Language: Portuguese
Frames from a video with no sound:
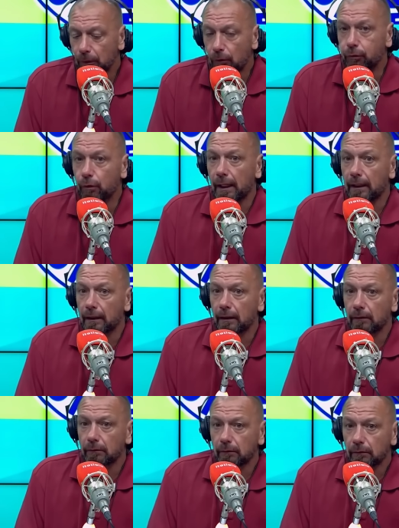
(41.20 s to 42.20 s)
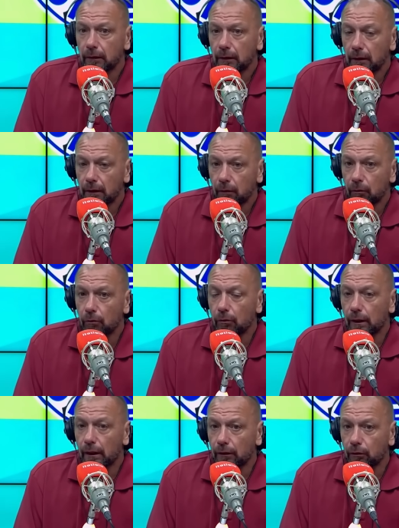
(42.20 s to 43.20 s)
o Furacão
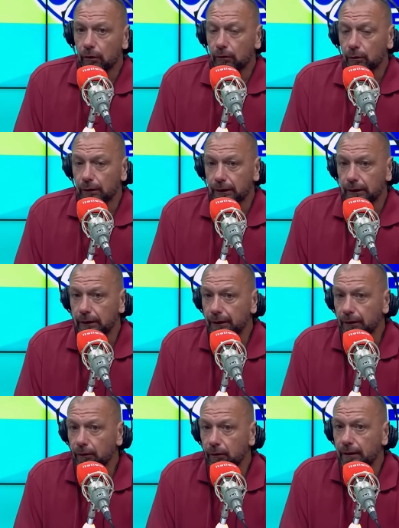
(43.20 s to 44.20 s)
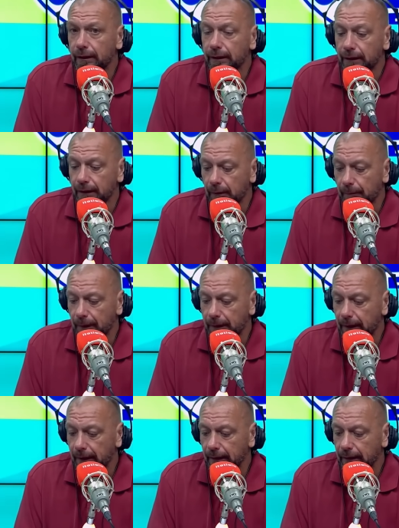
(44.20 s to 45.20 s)
com a sua torcida enlouquecida para
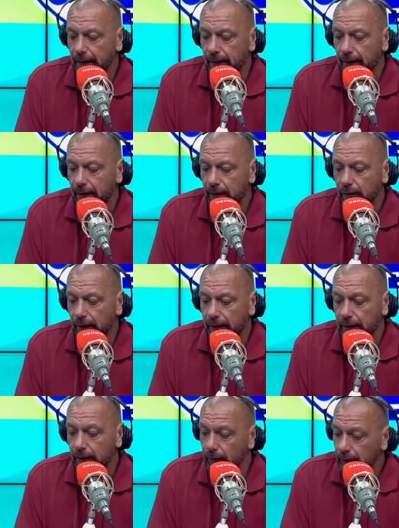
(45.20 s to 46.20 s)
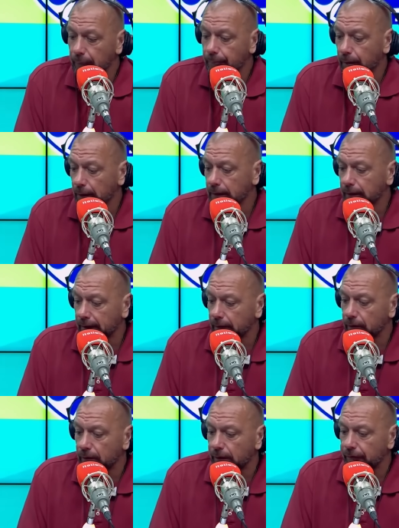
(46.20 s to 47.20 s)
sair dessa situação e pode sair,
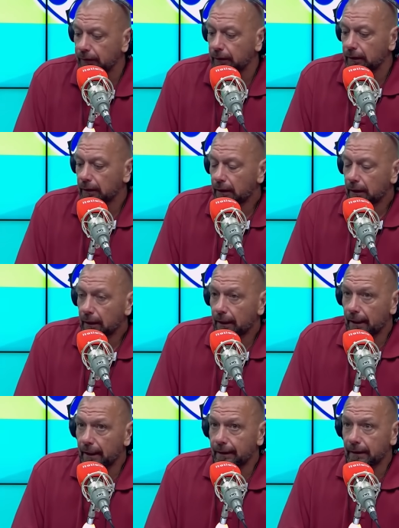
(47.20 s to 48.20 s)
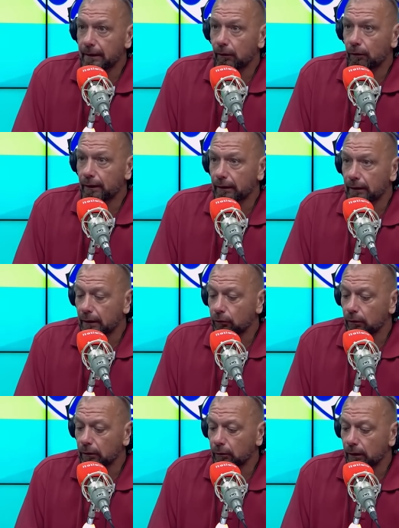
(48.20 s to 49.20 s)
inclusive, é, nessa rodada da
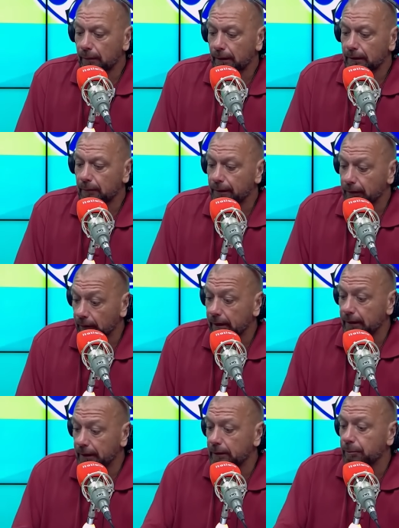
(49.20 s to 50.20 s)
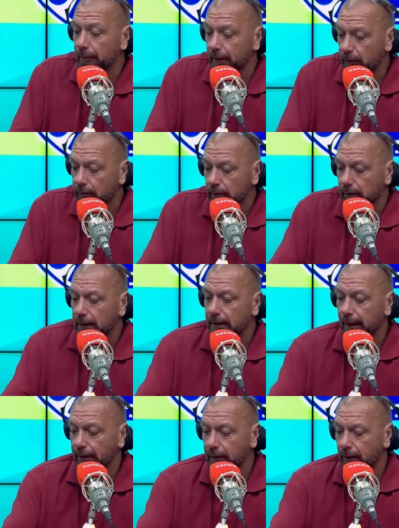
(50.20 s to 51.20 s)
zona do rebaixamento. Nesse momento, está
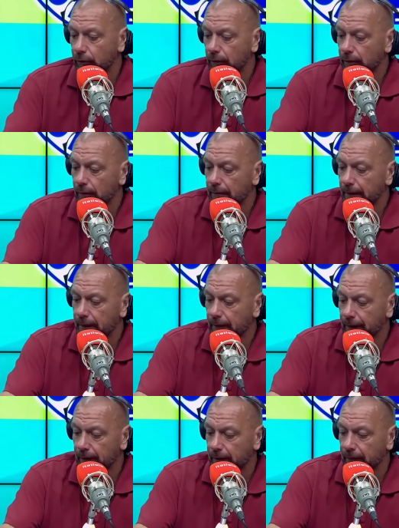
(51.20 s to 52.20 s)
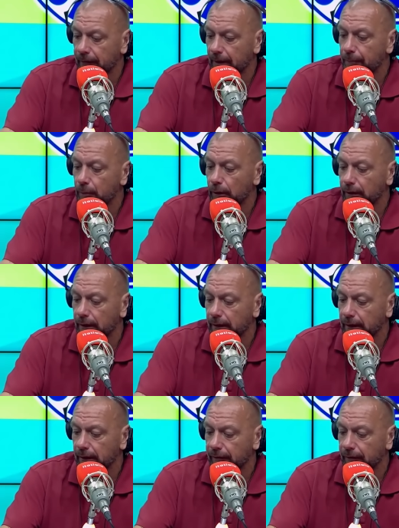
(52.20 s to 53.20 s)
saindo da zona do rebaixamento. Você vê a
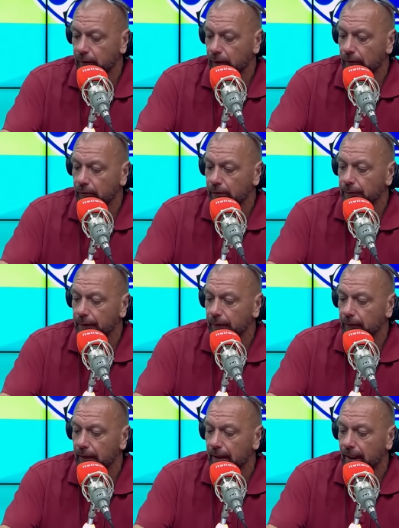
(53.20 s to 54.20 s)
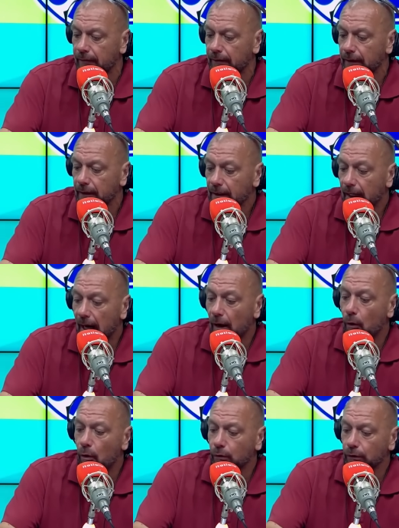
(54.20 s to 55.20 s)
importância da vitória de um time que não ganhava
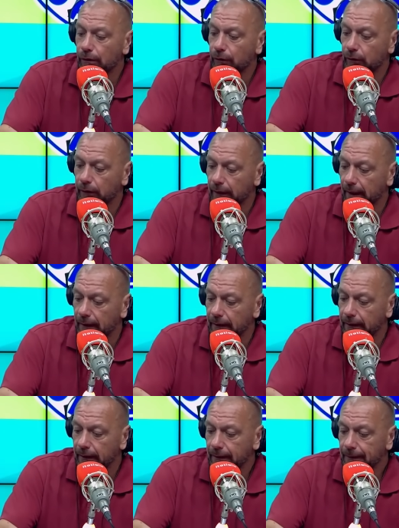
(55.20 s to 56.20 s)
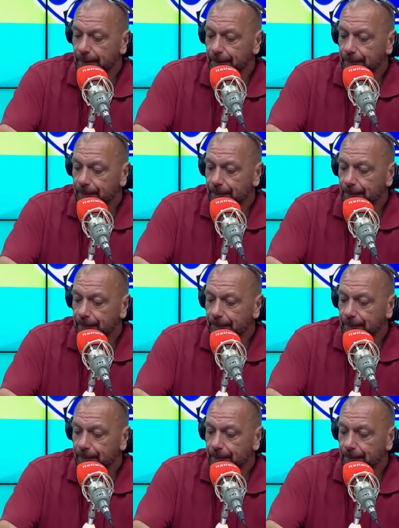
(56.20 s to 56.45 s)
há 11 rodadas, né?